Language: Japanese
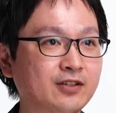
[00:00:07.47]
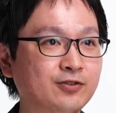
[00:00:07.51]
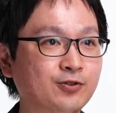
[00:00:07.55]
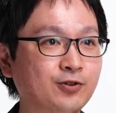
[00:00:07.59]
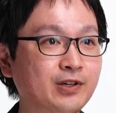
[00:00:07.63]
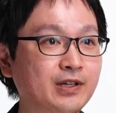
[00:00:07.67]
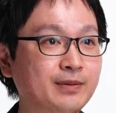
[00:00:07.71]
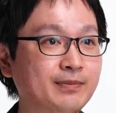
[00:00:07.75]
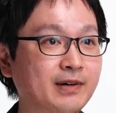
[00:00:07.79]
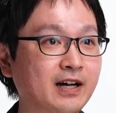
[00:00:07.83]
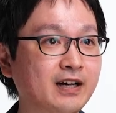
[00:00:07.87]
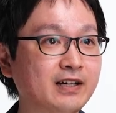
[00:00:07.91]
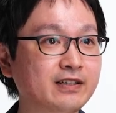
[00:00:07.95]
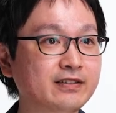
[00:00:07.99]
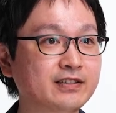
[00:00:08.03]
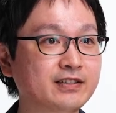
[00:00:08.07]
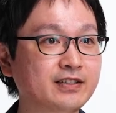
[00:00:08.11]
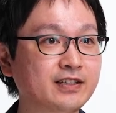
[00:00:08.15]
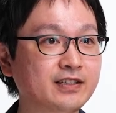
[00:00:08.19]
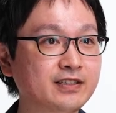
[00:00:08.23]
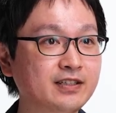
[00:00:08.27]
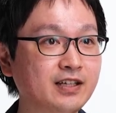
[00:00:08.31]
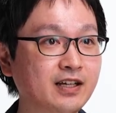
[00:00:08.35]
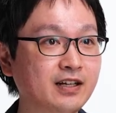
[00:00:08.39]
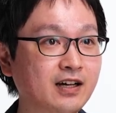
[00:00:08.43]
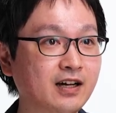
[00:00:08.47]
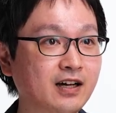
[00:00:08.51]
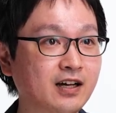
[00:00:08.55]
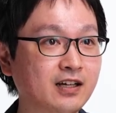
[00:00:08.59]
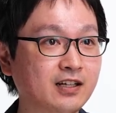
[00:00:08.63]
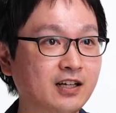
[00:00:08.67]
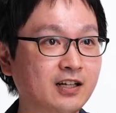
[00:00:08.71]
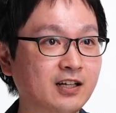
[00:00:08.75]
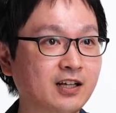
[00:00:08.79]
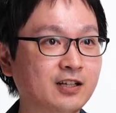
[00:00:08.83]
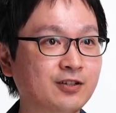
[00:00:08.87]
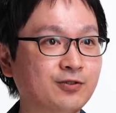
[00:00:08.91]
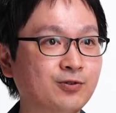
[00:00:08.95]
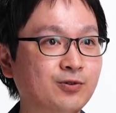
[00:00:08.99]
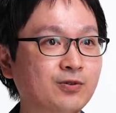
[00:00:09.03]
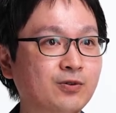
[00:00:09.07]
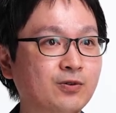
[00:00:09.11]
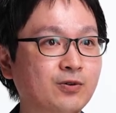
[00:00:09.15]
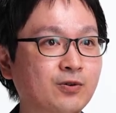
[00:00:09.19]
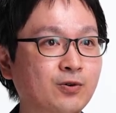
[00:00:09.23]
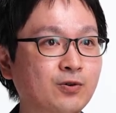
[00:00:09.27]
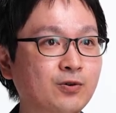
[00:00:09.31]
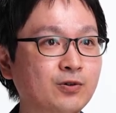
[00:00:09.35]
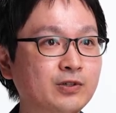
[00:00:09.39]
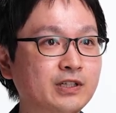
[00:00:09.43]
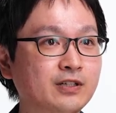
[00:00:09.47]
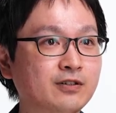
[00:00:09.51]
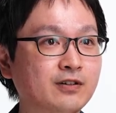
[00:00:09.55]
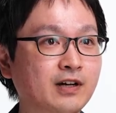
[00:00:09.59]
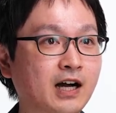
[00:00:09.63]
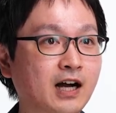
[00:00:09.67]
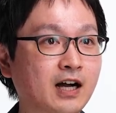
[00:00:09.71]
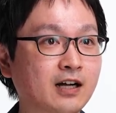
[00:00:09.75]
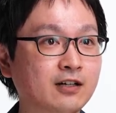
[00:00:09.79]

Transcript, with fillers: 例えば小さな花などを大きく